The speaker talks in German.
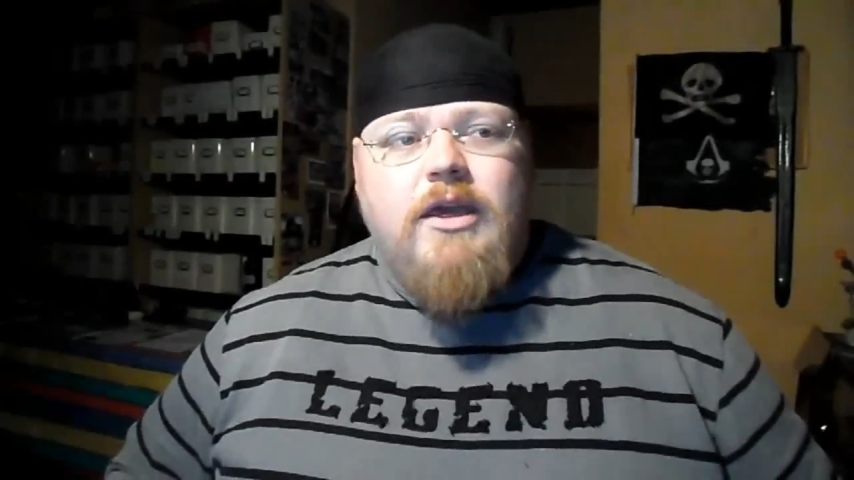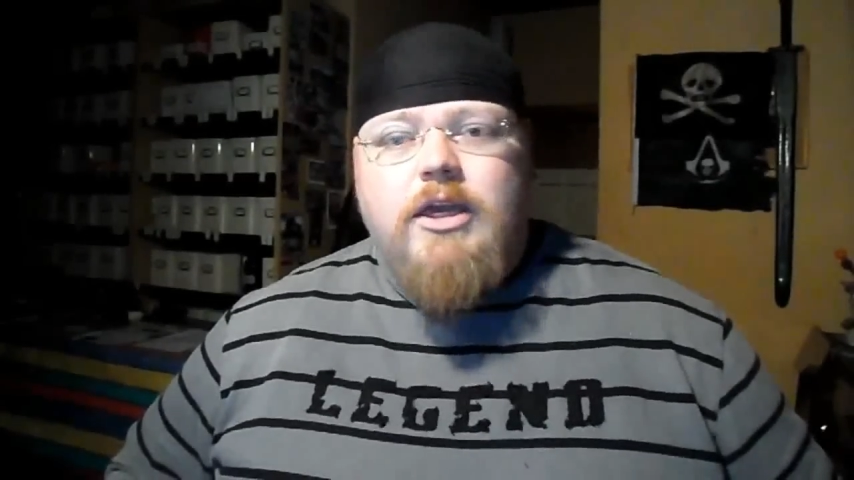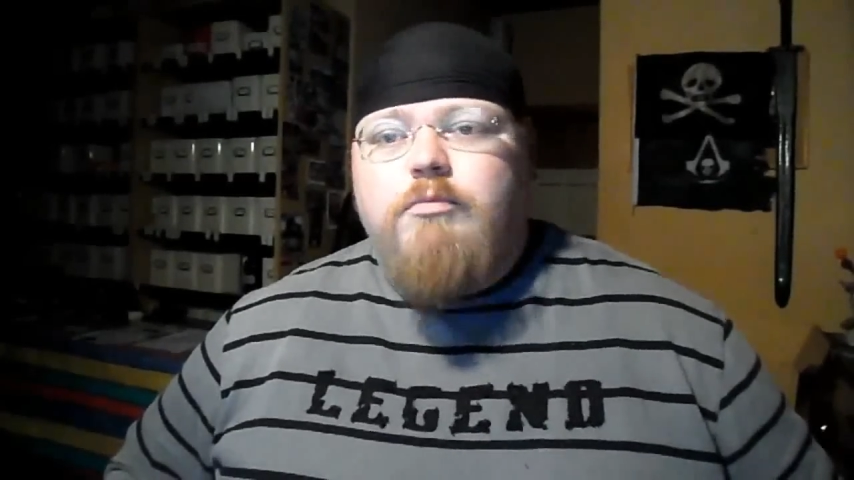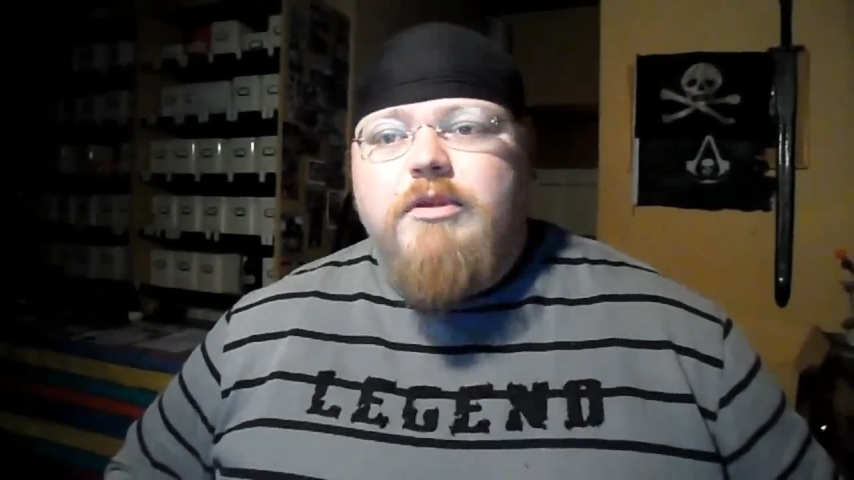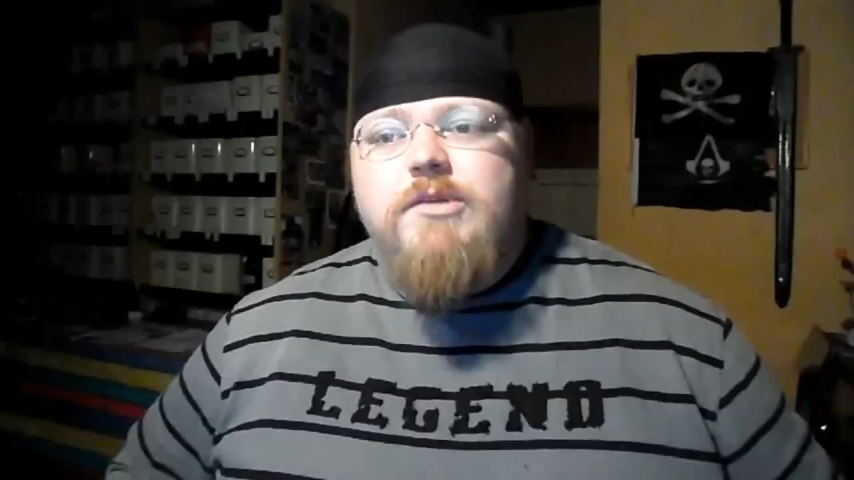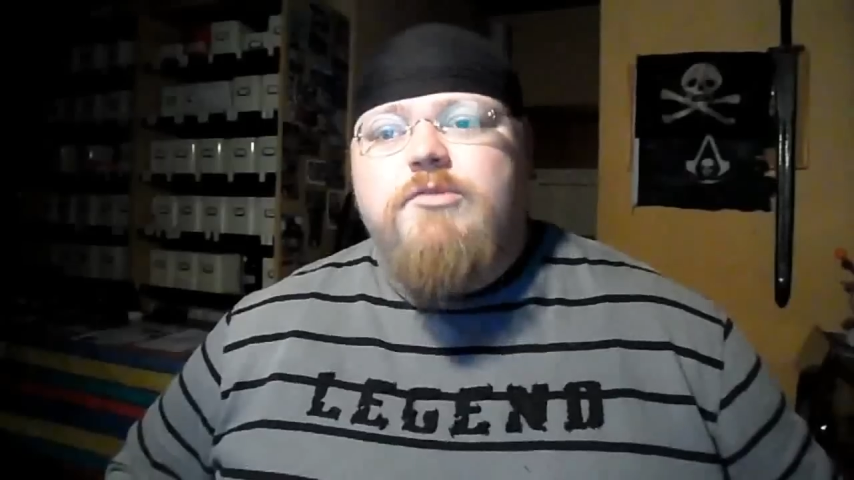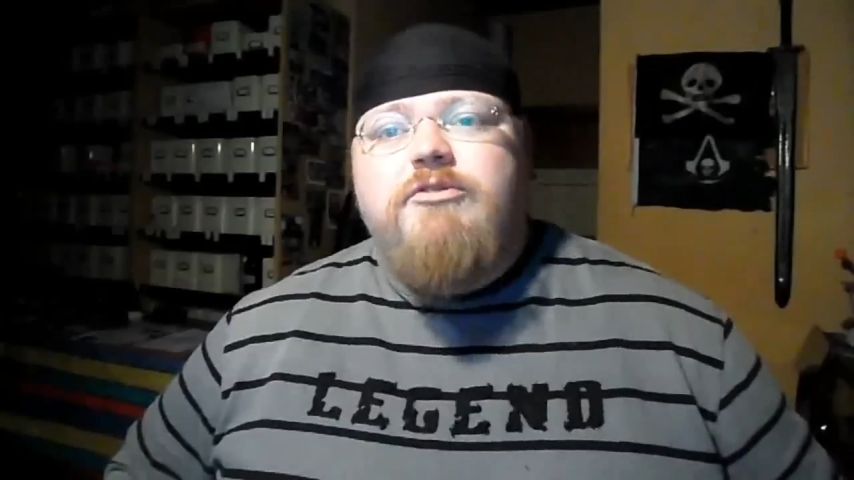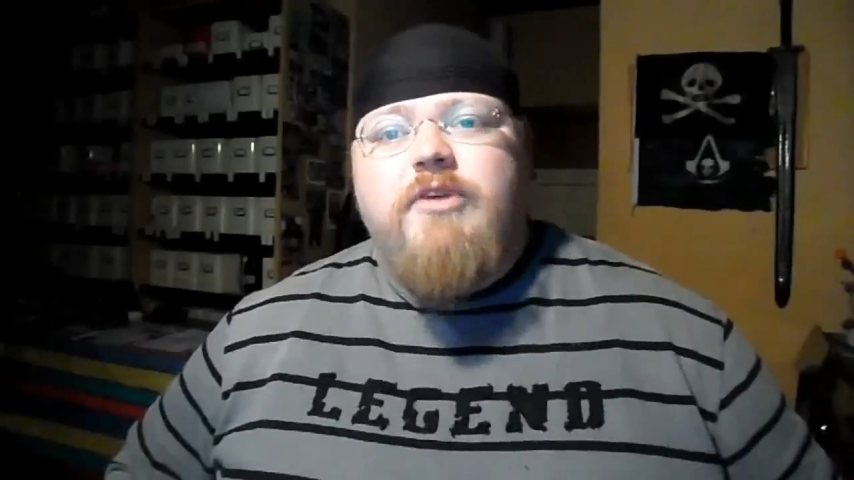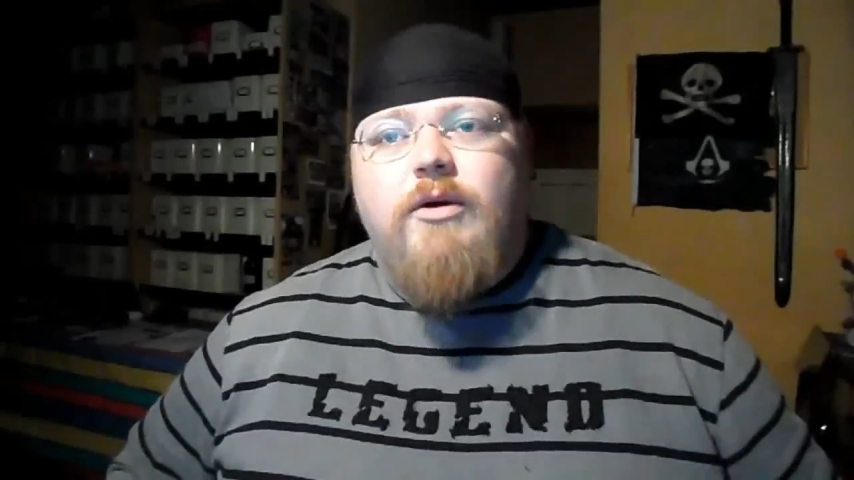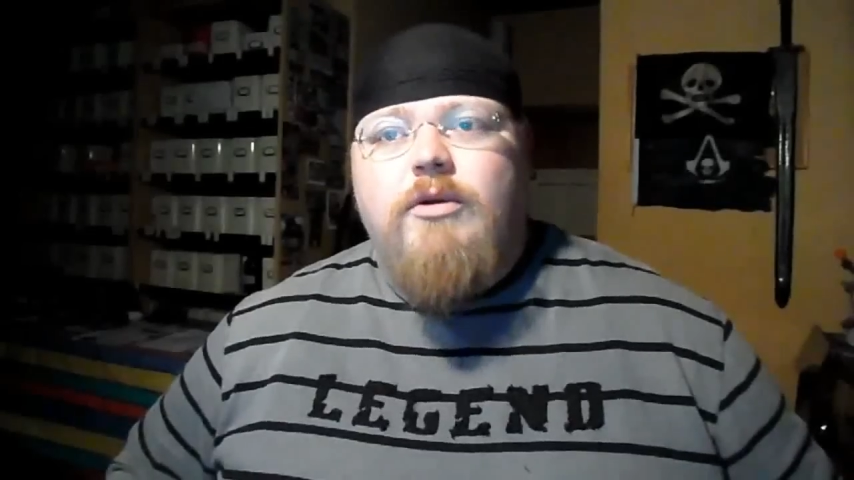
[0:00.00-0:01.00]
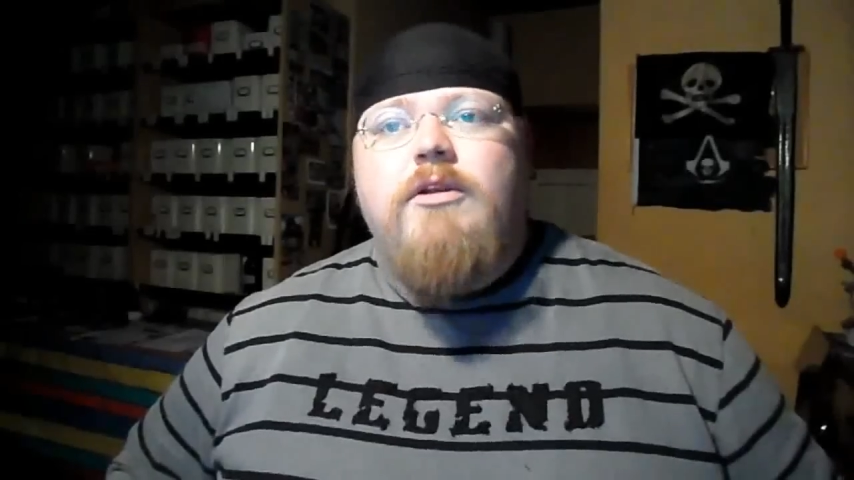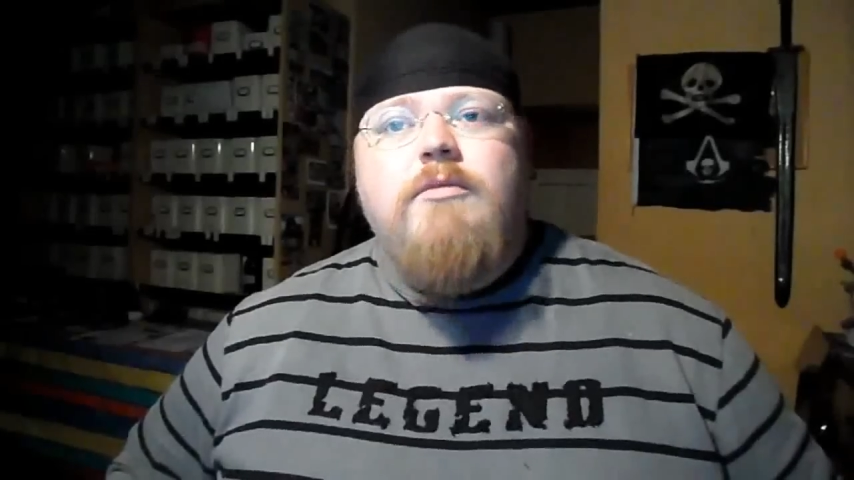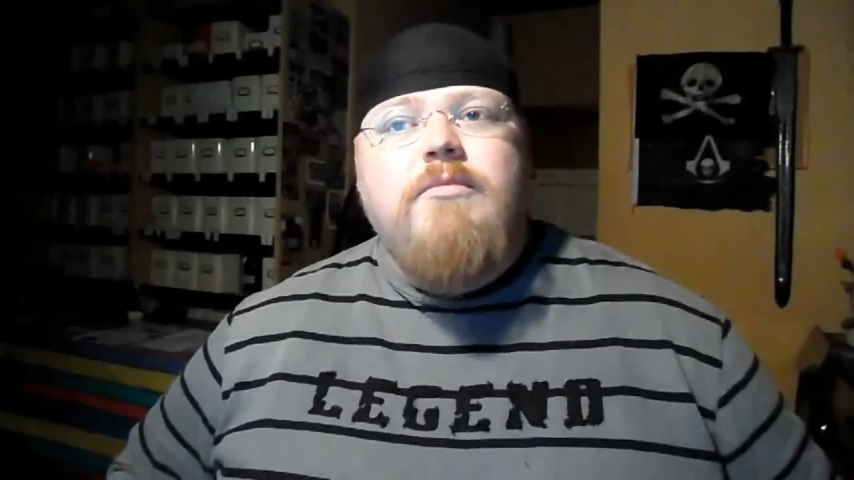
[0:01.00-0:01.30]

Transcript: Ich bin zu faul,